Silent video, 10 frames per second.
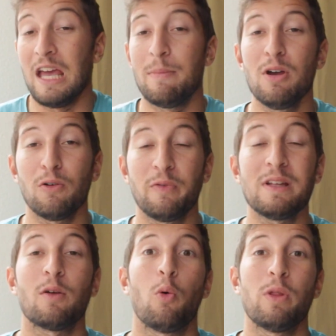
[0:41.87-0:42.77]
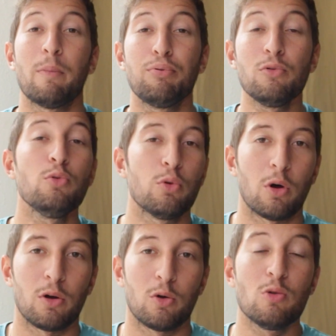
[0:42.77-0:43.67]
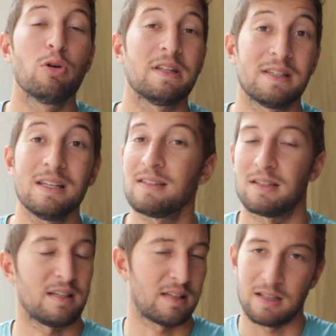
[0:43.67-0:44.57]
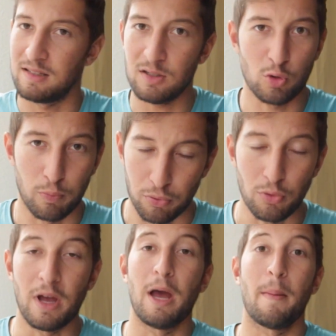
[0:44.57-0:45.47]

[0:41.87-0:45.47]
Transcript: eh bien en fait, on n'a plus euh, le boîtier, ça, ça, ça n'existe plus.